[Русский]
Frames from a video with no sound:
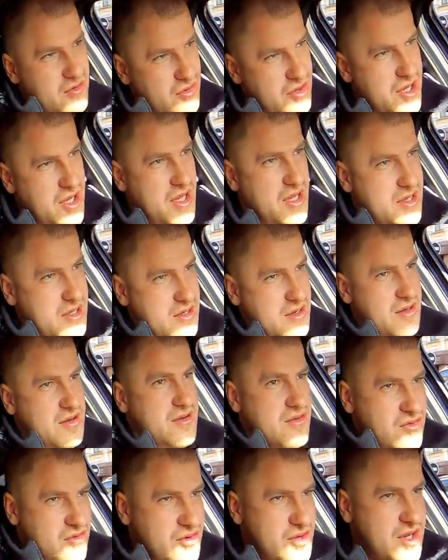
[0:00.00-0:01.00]
уедьте,
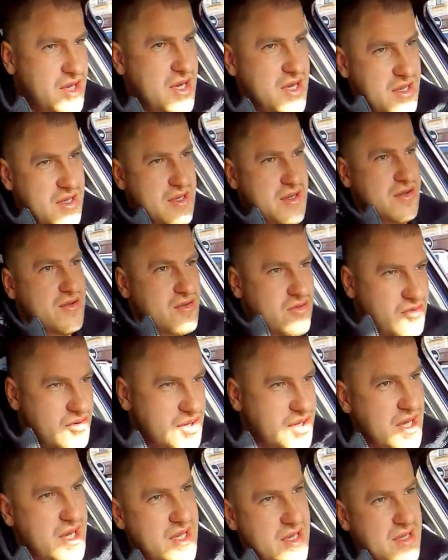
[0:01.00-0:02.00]
уедьте, я так и
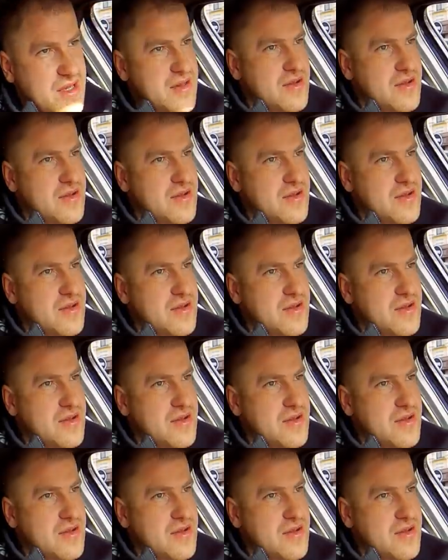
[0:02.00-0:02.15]
уедьте, делаю.